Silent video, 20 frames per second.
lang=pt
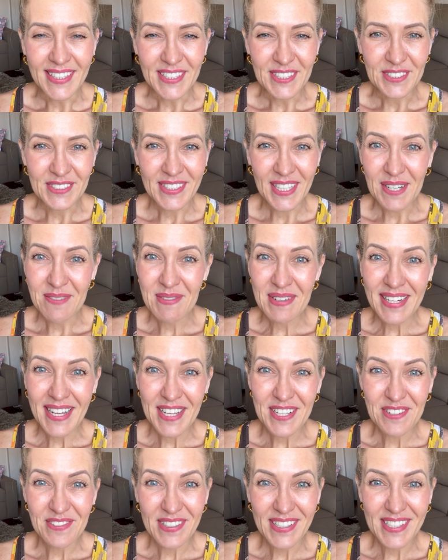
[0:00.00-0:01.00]
Eu terminei
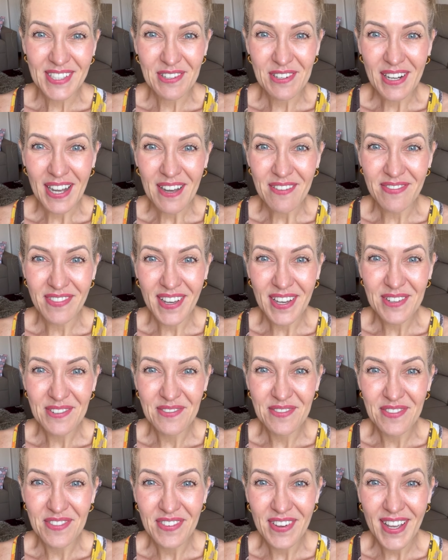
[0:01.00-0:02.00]
de fazer o café
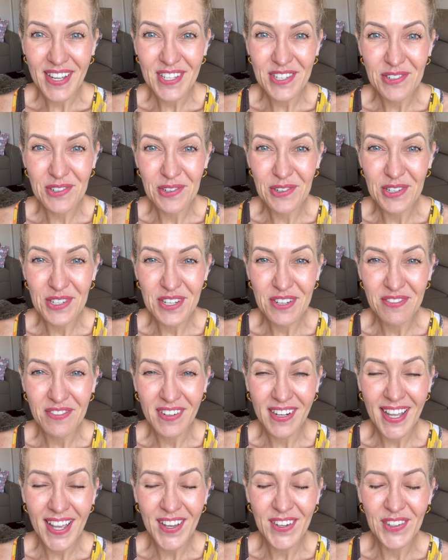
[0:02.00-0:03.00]
com fé de hoje e
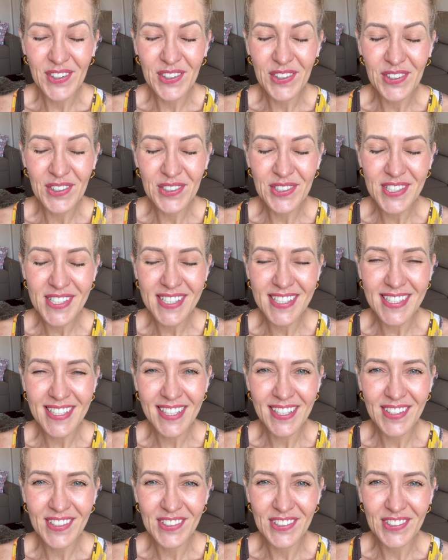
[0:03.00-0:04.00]
falei: Ô oh,
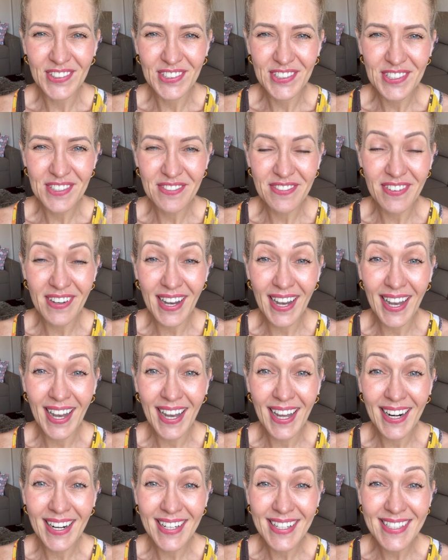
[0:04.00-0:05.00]
Senhor,
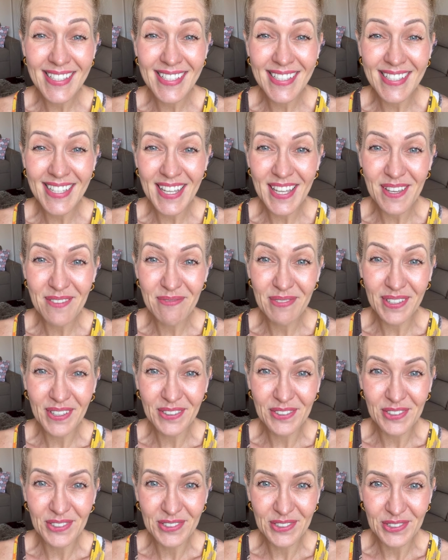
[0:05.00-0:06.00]
fala sempre
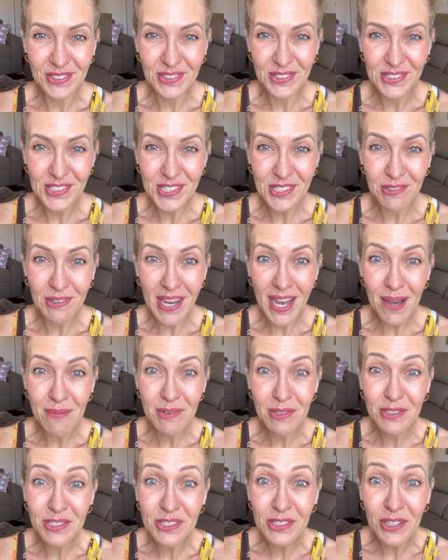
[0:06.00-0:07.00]
conosco,
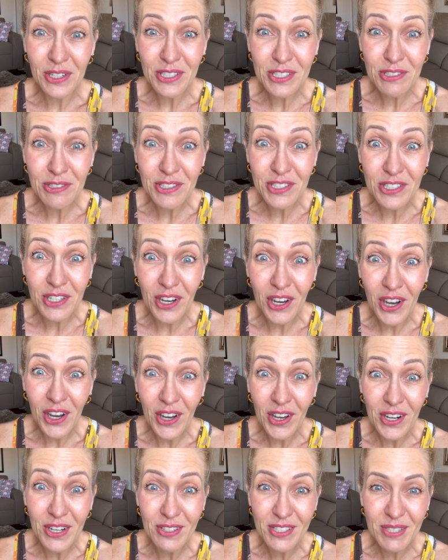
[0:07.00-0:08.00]
abre os nossos
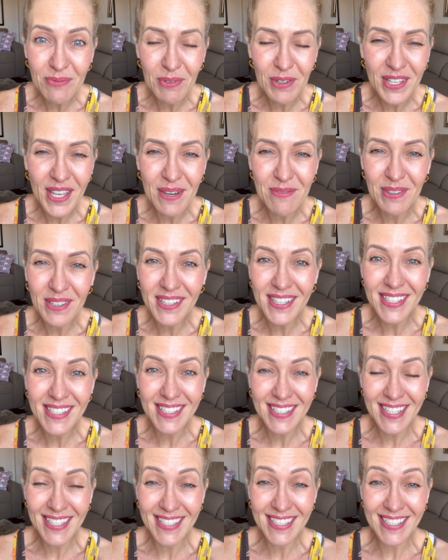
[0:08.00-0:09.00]
olhos, porque muitas
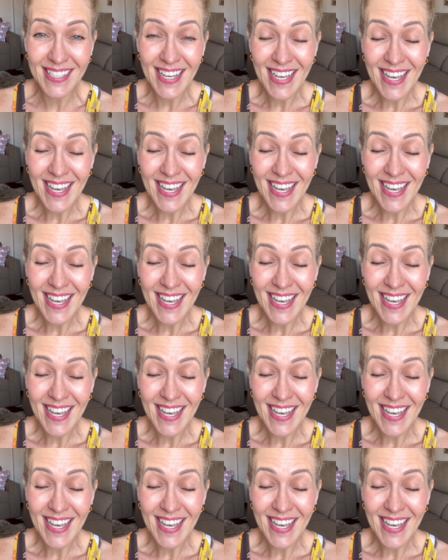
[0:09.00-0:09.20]
vezes